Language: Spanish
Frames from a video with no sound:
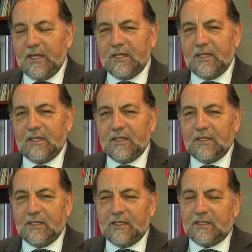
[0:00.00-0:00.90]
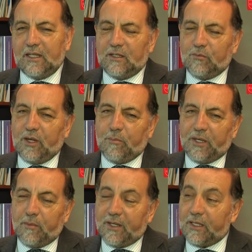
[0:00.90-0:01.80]
aire está en una
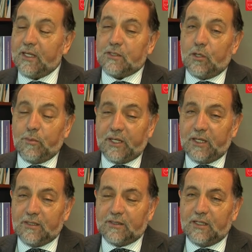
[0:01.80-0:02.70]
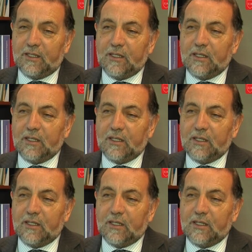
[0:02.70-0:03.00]
preemergencia o emergencia